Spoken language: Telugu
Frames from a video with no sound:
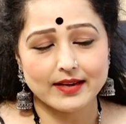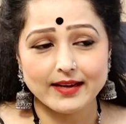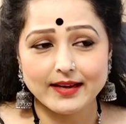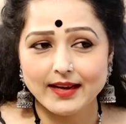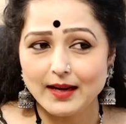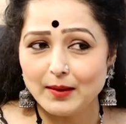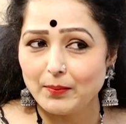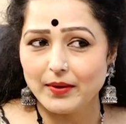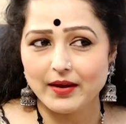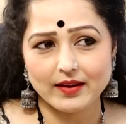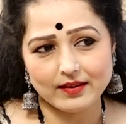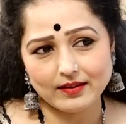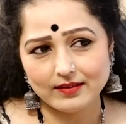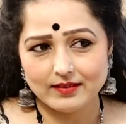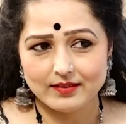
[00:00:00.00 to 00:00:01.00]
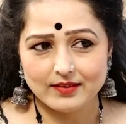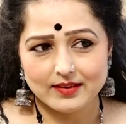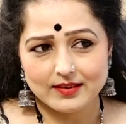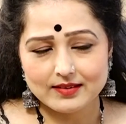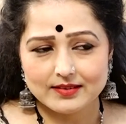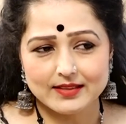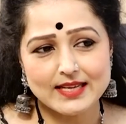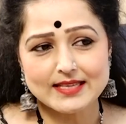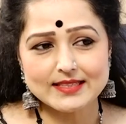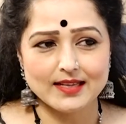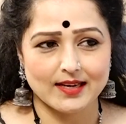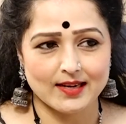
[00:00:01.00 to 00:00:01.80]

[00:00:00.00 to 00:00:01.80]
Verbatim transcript: కి హెల్ప్ అయ్యే థింగ్స్